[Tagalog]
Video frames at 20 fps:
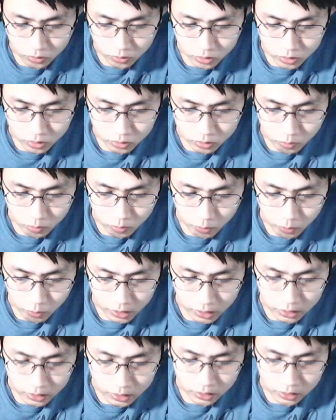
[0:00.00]
gusto mong
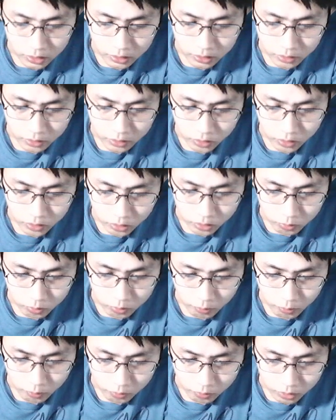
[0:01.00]
palitan ng ano dito,
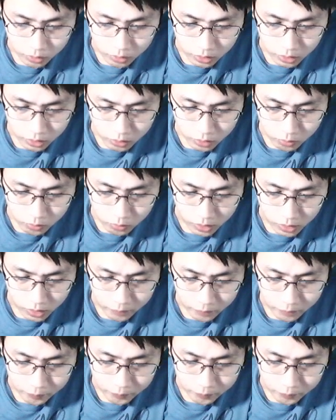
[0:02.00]
pa, tingnan mo lang.